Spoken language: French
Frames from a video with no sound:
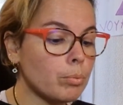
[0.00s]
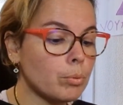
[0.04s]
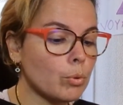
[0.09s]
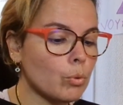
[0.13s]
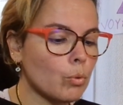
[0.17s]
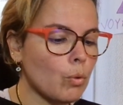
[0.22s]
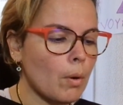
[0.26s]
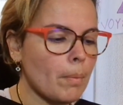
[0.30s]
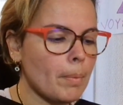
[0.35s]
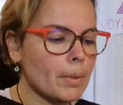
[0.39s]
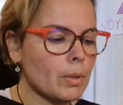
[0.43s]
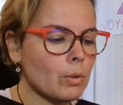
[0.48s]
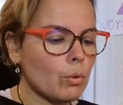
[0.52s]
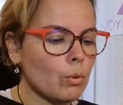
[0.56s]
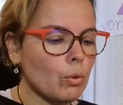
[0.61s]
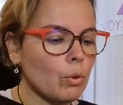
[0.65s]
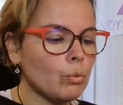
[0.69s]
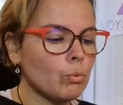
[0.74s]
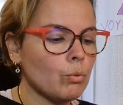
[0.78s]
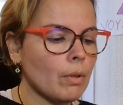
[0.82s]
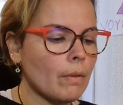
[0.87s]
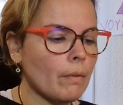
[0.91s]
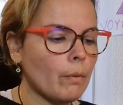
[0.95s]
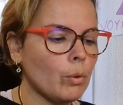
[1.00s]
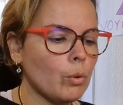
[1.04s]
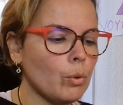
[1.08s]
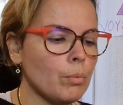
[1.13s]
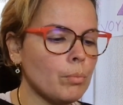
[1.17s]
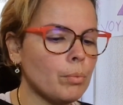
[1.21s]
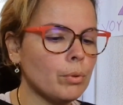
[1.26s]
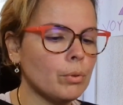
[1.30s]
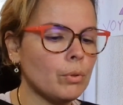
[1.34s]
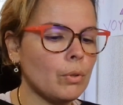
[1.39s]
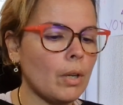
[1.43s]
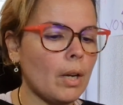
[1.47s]
Pourquoi Parce que nous avons le
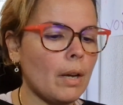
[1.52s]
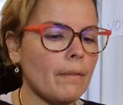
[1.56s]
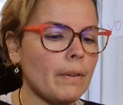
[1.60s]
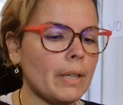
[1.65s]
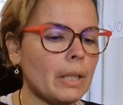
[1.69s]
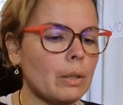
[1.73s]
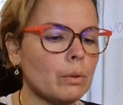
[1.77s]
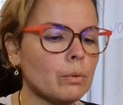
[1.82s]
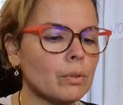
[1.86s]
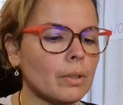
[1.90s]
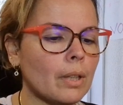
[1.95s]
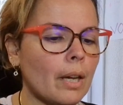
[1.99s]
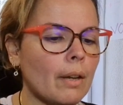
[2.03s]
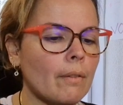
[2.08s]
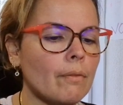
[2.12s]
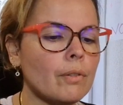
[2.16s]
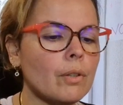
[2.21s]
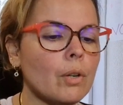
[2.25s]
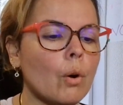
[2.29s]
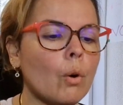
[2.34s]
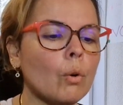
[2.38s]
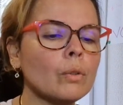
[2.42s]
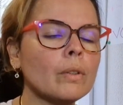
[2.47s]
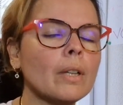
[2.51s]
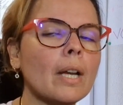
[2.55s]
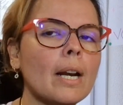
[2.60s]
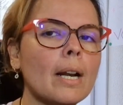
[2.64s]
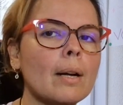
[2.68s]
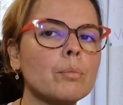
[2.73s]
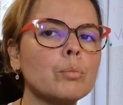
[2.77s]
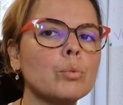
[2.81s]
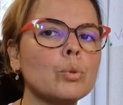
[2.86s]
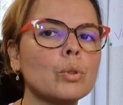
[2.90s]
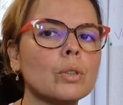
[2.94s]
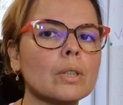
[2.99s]
bonheur avec le trèfle, on a
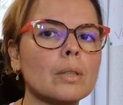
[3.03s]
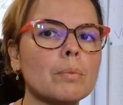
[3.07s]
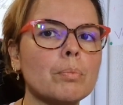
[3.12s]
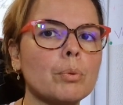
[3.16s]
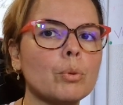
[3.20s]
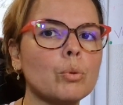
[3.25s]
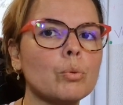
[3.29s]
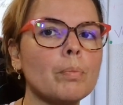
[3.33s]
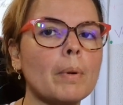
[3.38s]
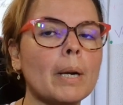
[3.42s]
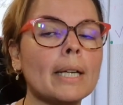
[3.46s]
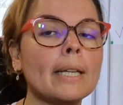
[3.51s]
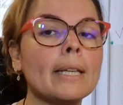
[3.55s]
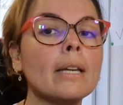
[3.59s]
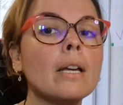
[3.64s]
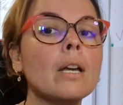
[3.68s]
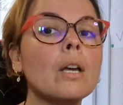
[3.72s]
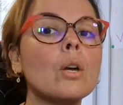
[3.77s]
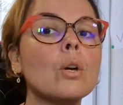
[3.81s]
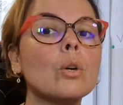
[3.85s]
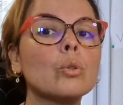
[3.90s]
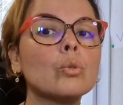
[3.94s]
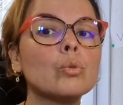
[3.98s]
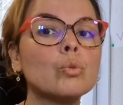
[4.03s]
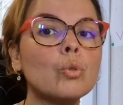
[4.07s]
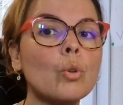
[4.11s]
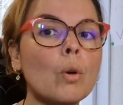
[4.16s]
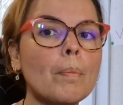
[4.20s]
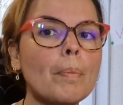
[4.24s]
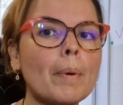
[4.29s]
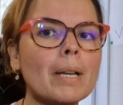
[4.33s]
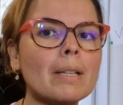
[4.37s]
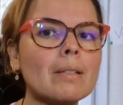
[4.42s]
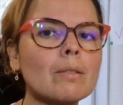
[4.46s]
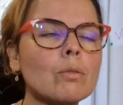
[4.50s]
l'amour qui peut nous parler de
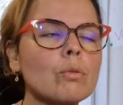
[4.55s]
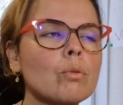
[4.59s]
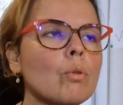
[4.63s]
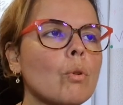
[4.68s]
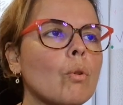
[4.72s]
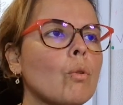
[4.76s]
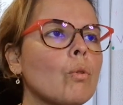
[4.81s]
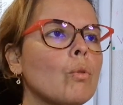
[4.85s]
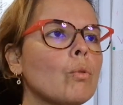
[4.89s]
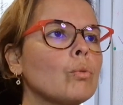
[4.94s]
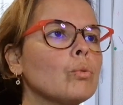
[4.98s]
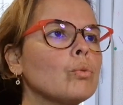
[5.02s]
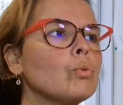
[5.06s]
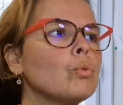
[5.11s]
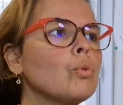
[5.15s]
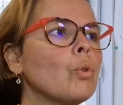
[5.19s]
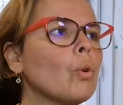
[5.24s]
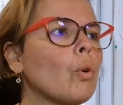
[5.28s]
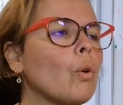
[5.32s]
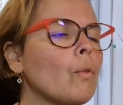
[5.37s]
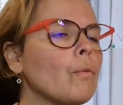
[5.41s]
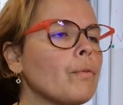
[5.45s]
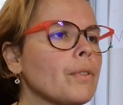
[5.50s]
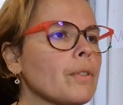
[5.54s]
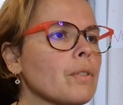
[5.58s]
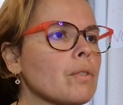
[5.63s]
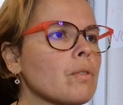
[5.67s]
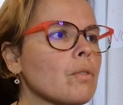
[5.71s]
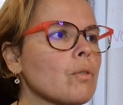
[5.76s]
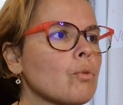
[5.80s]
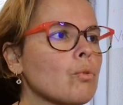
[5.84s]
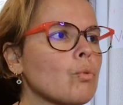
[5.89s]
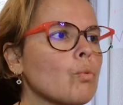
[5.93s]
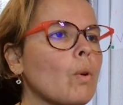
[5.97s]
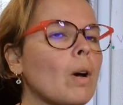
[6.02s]
passion, de
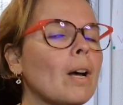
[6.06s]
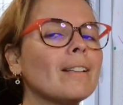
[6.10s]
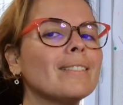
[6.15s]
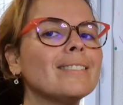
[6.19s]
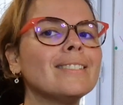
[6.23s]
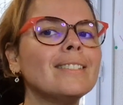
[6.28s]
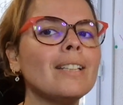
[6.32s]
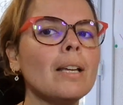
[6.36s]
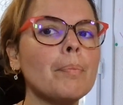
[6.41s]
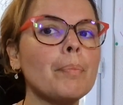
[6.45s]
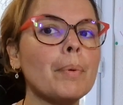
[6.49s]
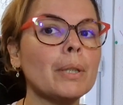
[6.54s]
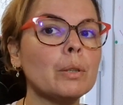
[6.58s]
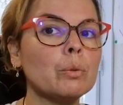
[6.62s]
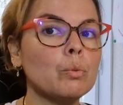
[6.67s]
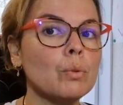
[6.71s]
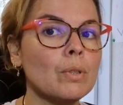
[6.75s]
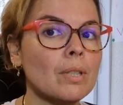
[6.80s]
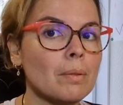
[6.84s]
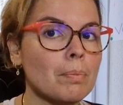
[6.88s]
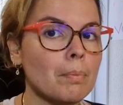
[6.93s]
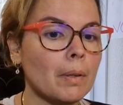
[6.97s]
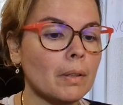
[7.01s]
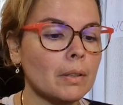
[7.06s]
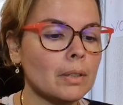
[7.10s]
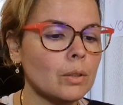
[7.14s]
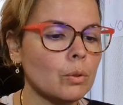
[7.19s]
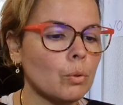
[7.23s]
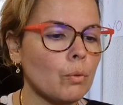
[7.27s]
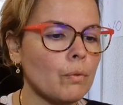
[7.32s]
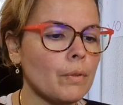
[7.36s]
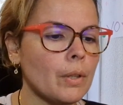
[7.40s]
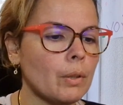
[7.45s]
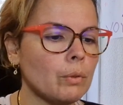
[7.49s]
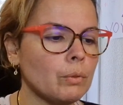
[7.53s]
confiance en soi, d'épanouissement qui
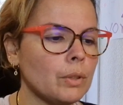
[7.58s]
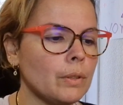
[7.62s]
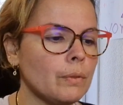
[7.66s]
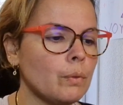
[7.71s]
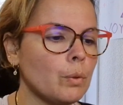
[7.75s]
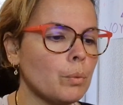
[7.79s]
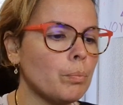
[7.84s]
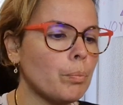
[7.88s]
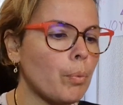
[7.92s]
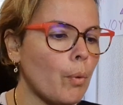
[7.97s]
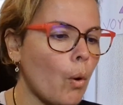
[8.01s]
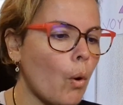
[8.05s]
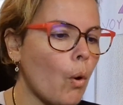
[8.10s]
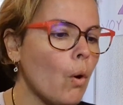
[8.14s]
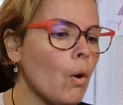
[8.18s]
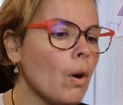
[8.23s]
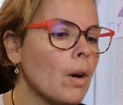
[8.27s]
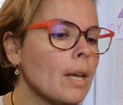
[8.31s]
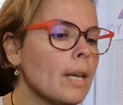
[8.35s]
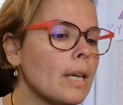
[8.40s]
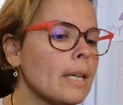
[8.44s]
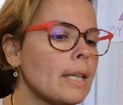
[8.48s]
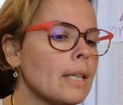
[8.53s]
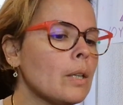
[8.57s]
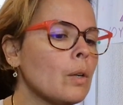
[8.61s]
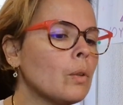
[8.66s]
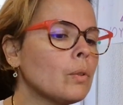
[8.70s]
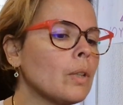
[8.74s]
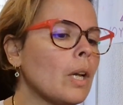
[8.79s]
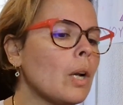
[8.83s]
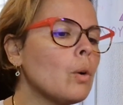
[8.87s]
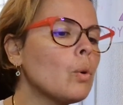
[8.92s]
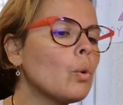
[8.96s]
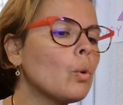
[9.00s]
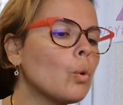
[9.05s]
revient au niveau pro et
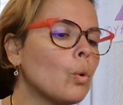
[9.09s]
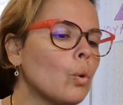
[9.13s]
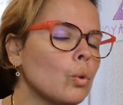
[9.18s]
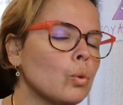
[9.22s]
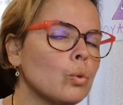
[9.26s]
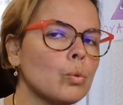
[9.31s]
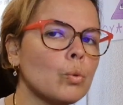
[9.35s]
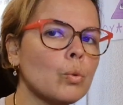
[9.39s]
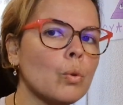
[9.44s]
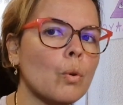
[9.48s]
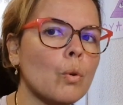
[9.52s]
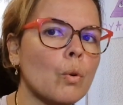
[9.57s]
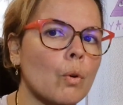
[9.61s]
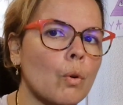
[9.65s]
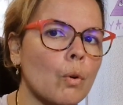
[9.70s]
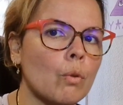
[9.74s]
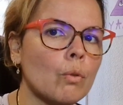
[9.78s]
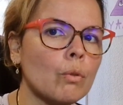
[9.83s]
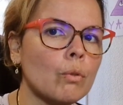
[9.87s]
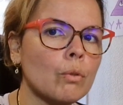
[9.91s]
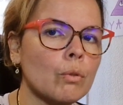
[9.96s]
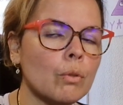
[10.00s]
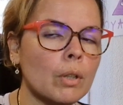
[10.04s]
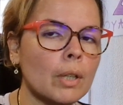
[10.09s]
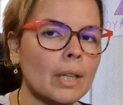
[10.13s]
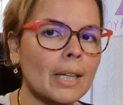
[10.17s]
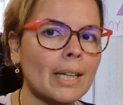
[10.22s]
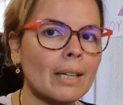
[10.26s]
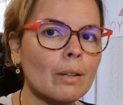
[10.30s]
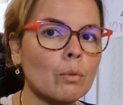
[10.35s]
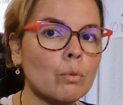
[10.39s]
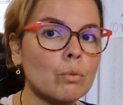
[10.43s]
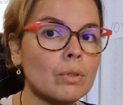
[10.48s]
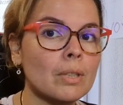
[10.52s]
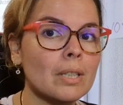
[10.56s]
on a le retour aux
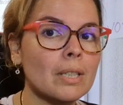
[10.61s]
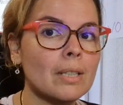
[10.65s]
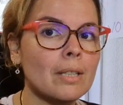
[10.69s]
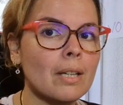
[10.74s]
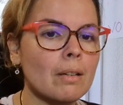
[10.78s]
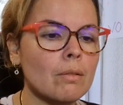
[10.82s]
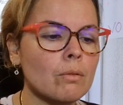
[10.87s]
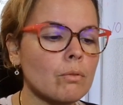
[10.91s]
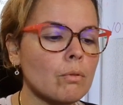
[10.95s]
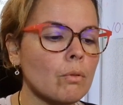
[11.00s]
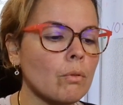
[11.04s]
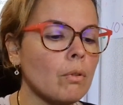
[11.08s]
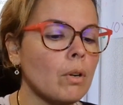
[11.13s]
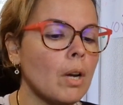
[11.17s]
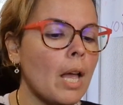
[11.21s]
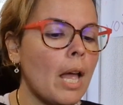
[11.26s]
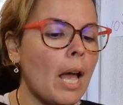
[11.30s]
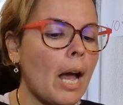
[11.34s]
réconciliations.